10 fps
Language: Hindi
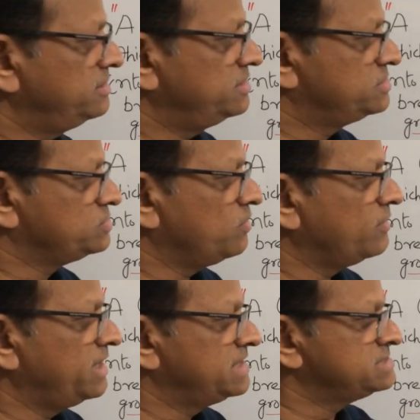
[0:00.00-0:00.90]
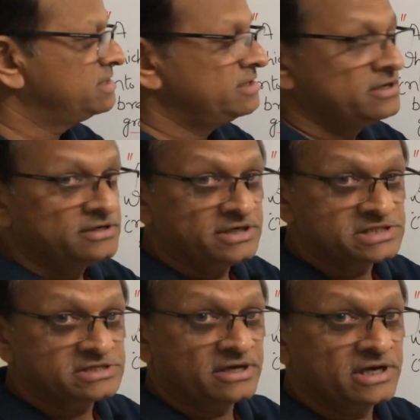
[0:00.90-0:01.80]
is known as
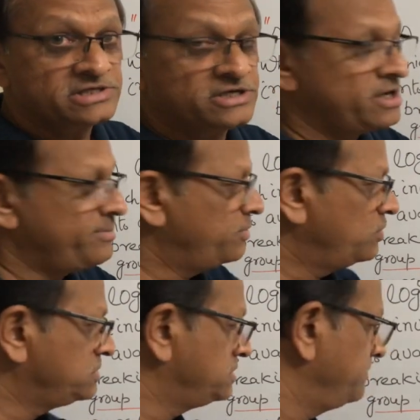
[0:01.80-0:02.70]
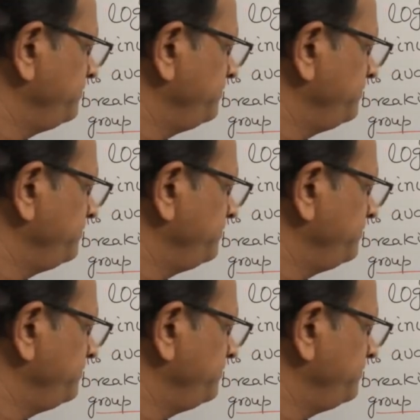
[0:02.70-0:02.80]
disconnection approach